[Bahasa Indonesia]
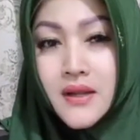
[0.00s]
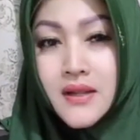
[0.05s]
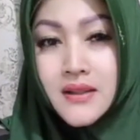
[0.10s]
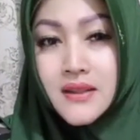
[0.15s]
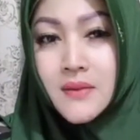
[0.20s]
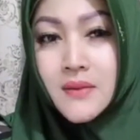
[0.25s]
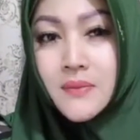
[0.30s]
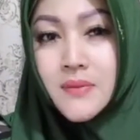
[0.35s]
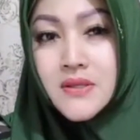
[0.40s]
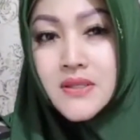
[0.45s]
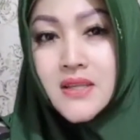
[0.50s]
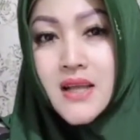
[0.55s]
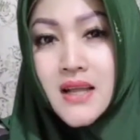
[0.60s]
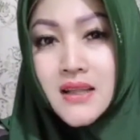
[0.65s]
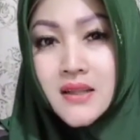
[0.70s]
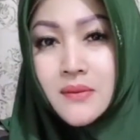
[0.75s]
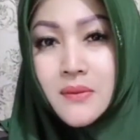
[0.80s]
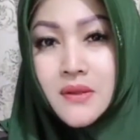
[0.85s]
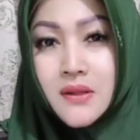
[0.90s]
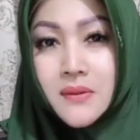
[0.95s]
nanti
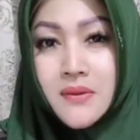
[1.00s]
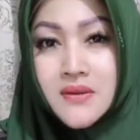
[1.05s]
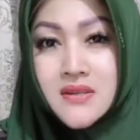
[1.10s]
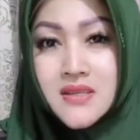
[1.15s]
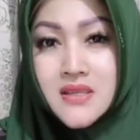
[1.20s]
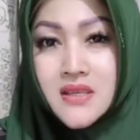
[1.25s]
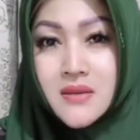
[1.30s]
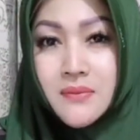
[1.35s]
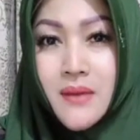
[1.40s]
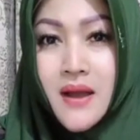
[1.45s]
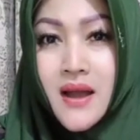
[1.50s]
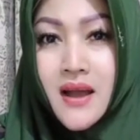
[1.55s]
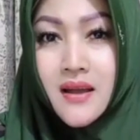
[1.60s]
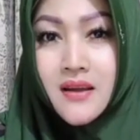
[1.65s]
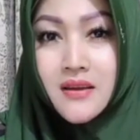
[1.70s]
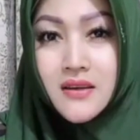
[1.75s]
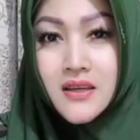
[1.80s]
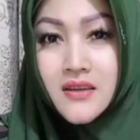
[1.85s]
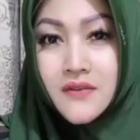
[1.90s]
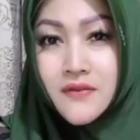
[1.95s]
bisa teman-teman simak
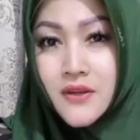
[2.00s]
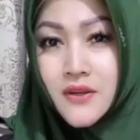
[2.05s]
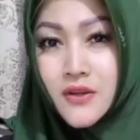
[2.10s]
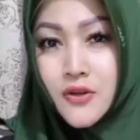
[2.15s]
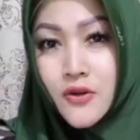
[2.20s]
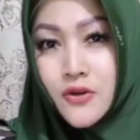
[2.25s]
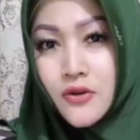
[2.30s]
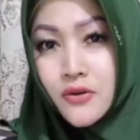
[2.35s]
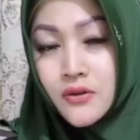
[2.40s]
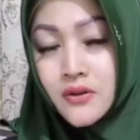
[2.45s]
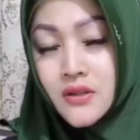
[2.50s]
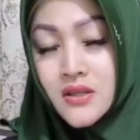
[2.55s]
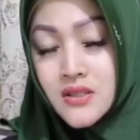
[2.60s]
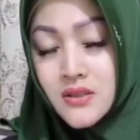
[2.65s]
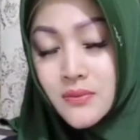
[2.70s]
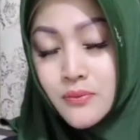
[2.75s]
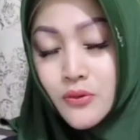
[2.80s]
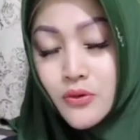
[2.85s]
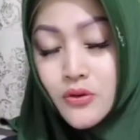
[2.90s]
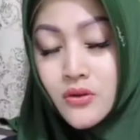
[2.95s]
di video
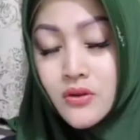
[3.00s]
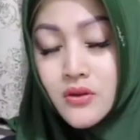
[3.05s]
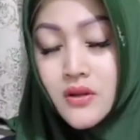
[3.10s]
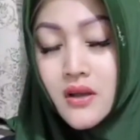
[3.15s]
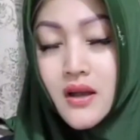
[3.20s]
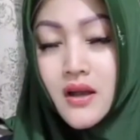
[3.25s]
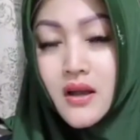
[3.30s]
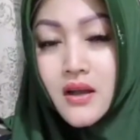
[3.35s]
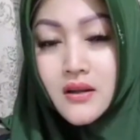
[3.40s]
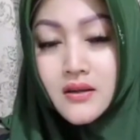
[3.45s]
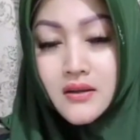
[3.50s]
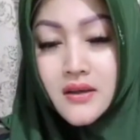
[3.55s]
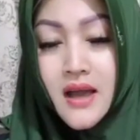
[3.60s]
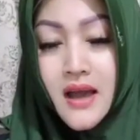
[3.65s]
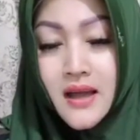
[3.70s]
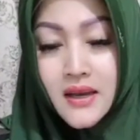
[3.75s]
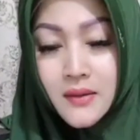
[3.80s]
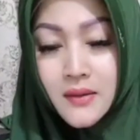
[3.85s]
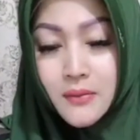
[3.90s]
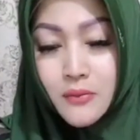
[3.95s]
tersebut
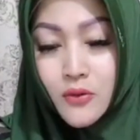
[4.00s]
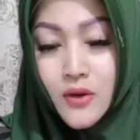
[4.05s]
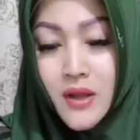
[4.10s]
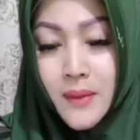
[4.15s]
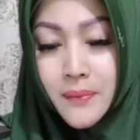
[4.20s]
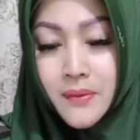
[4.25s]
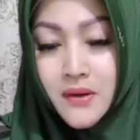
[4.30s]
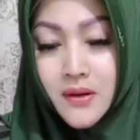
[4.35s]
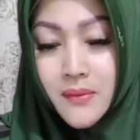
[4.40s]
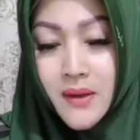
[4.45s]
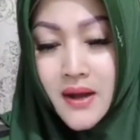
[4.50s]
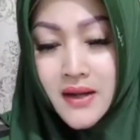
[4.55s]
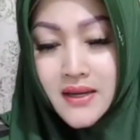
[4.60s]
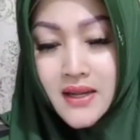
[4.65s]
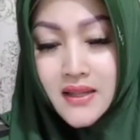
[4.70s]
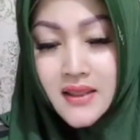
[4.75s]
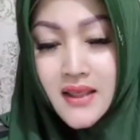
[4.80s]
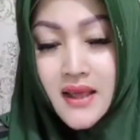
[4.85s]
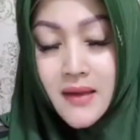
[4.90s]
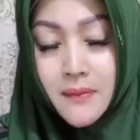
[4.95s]
dari mulai
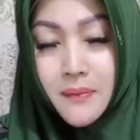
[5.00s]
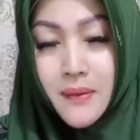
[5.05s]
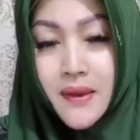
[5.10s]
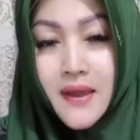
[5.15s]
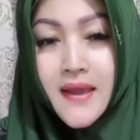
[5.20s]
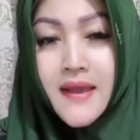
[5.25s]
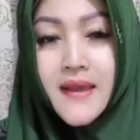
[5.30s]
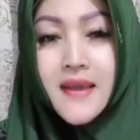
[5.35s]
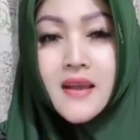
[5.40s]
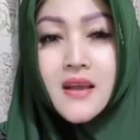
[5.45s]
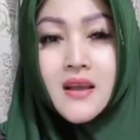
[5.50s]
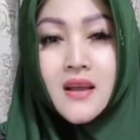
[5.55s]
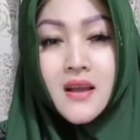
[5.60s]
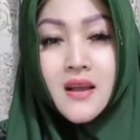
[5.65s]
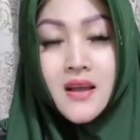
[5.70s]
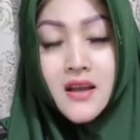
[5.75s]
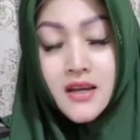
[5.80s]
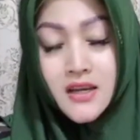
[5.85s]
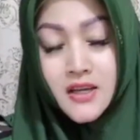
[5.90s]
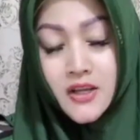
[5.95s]
penerbangan dari Taipei
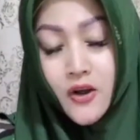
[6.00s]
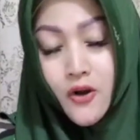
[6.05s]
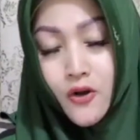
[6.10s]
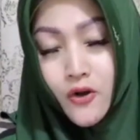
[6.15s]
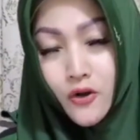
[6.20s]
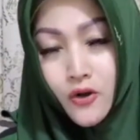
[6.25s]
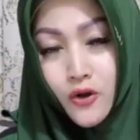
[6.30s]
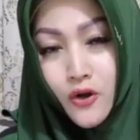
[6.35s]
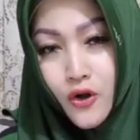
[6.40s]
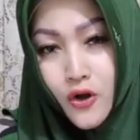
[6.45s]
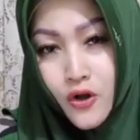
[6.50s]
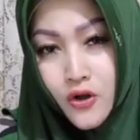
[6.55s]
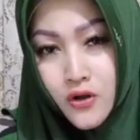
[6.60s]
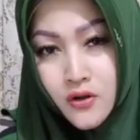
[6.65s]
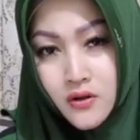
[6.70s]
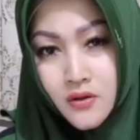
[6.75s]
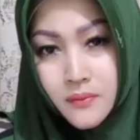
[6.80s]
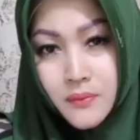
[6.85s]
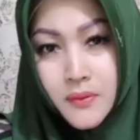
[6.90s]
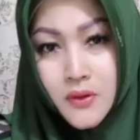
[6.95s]
di Hong
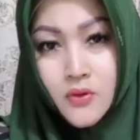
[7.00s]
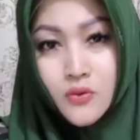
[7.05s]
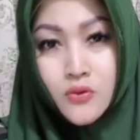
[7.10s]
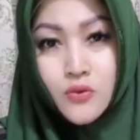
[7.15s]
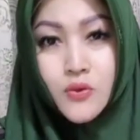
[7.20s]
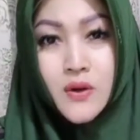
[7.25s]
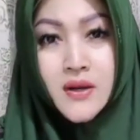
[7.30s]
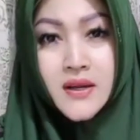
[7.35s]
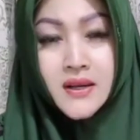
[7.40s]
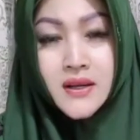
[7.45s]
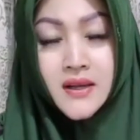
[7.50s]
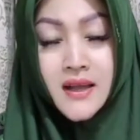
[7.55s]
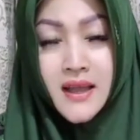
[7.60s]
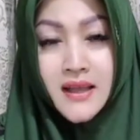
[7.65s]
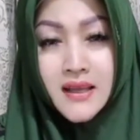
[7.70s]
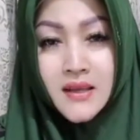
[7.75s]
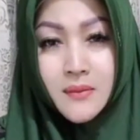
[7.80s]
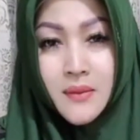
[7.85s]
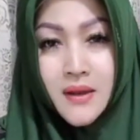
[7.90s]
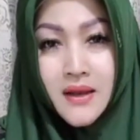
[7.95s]
Kong penungguan
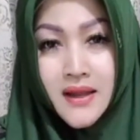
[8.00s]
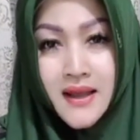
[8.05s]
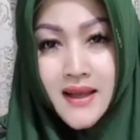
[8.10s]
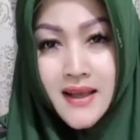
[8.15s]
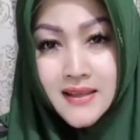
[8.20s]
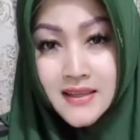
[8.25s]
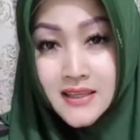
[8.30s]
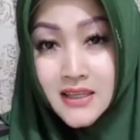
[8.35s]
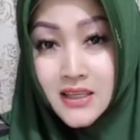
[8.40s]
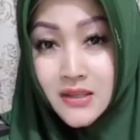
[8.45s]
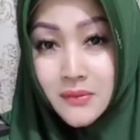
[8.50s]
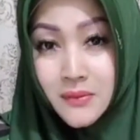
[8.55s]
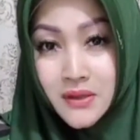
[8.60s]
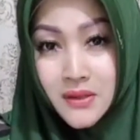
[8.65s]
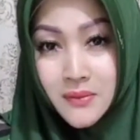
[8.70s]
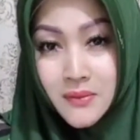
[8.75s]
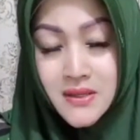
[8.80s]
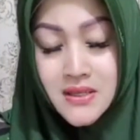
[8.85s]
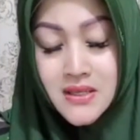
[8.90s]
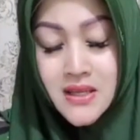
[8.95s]
kayak gimana. Jadi
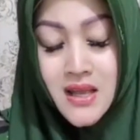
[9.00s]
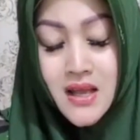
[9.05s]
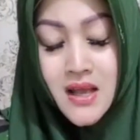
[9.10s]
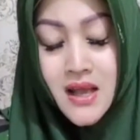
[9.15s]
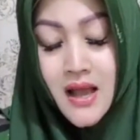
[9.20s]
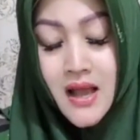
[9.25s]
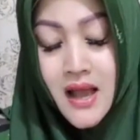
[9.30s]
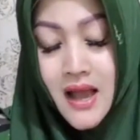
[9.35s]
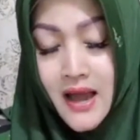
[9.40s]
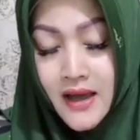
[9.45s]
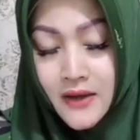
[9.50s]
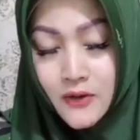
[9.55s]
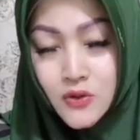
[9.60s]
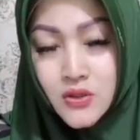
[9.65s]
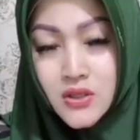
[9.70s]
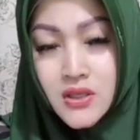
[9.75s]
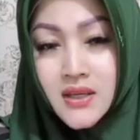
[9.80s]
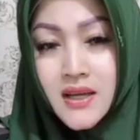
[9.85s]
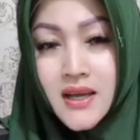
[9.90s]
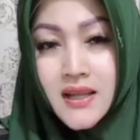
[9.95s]
teman-teman
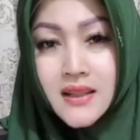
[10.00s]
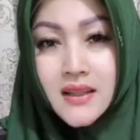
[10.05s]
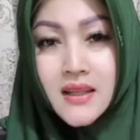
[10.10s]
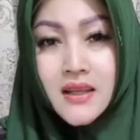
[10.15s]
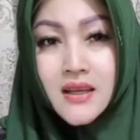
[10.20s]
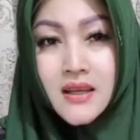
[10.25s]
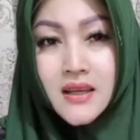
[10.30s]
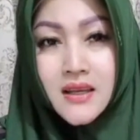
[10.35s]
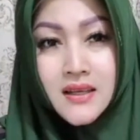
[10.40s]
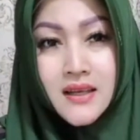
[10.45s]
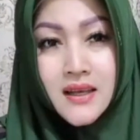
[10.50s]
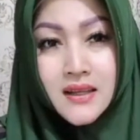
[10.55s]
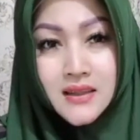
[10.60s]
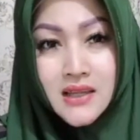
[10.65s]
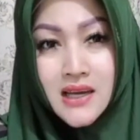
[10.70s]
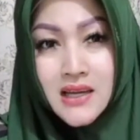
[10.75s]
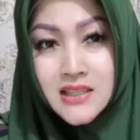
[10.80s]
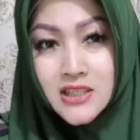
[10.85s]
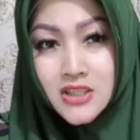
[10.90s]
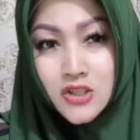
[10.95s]
harus ingat
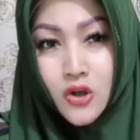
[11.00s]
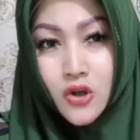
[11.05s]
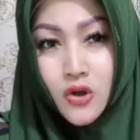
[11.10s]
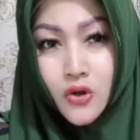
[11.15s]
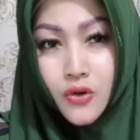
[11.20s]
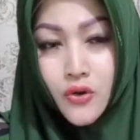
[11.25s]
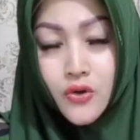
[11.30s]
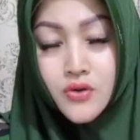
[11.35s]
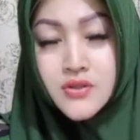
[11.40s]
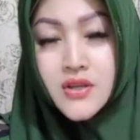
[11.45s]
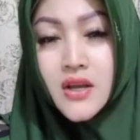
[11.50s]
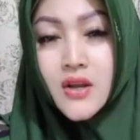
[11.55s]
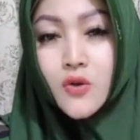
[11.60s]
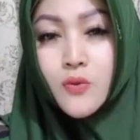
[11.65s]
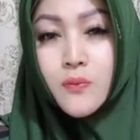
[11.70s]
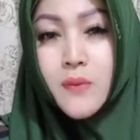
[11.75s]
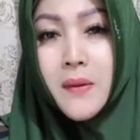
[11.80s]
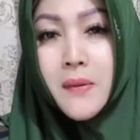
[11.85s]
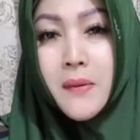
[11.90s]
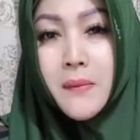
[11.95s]
yang transit Hong Kong jangan
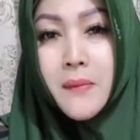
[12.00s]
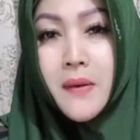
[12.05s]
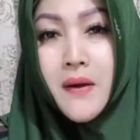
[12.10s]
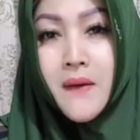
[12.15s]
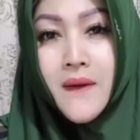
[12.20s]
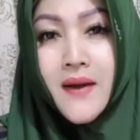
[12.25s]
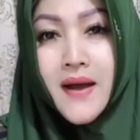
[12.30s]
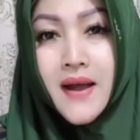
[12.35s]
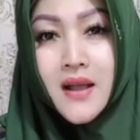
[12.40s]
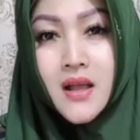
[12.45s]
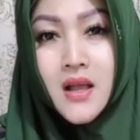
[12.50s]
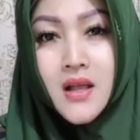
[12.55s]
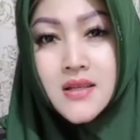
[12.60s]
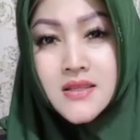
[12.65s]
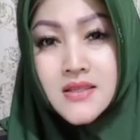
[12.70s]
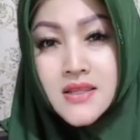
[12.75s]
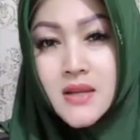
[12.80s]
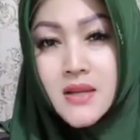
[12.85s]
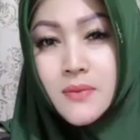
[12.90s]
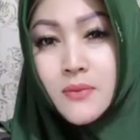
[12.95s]
lupa membawa
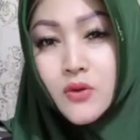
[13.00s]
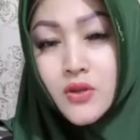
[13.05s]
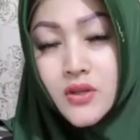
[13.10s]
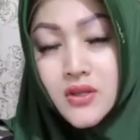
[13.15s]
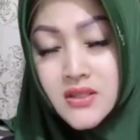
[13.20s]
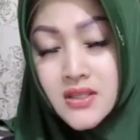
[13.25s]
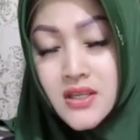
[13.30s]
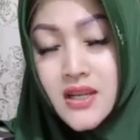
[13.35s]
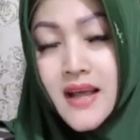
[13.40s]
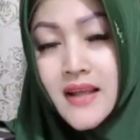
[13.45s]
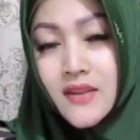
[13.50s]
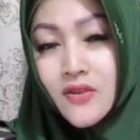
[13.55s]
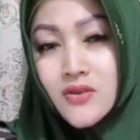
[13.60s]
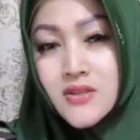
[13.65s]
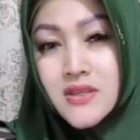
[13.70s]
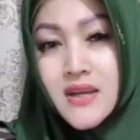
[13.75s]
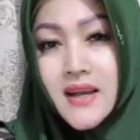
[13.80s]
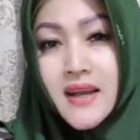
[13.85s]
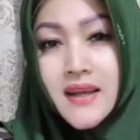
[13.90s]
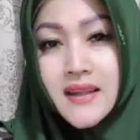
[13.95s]
selimut kecil atau
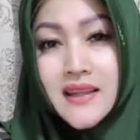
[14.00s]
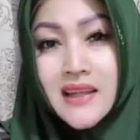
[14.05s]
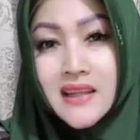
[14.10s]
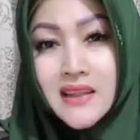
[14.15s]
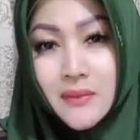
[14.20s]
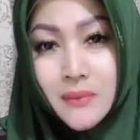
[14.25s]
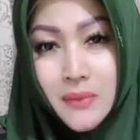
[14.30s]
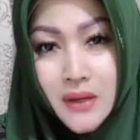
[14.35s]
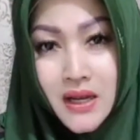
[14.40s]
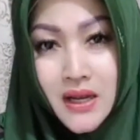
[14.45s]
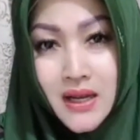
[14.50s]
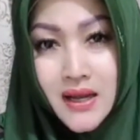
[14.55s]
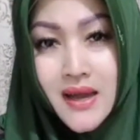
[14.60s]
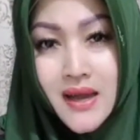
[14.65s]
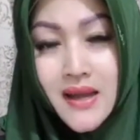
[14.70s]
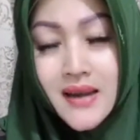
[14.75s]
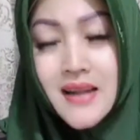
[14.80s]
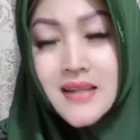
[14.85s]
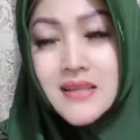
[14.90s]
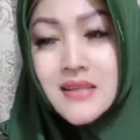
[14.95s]
jaket yang tebal
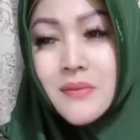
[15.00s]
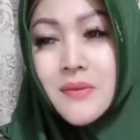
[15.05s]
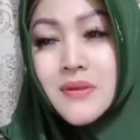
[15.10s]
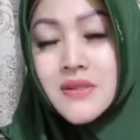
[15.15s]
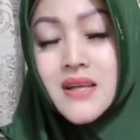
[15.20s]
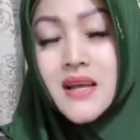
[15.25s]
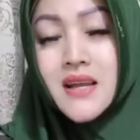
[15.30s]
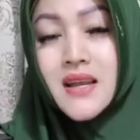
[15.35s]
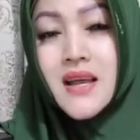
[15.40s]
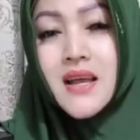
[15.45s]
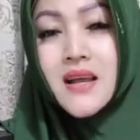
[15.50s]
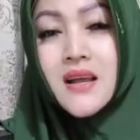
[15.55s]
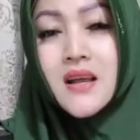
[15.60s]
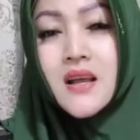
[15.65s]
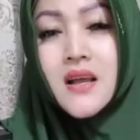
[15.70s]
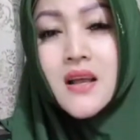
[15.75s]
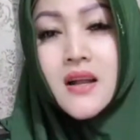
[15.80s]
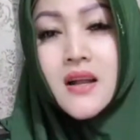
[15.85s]
karena sampai sana